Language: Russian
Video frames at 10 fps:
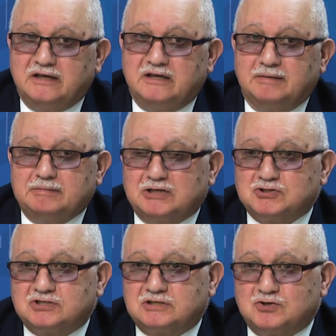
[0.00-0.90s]
и я
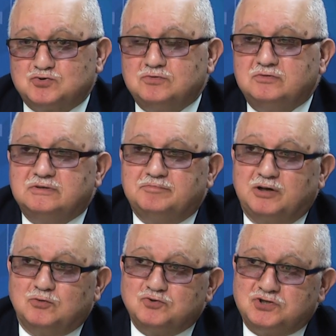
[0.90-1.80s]
даже скажу,
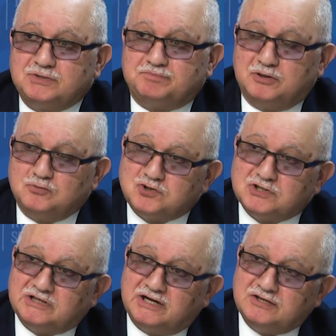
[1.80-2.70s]
получит,
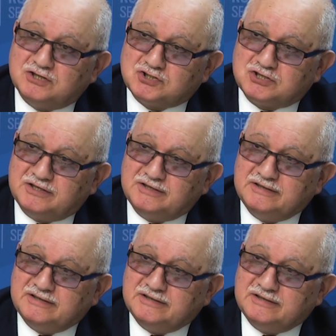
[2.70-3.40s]
получит дальнейшее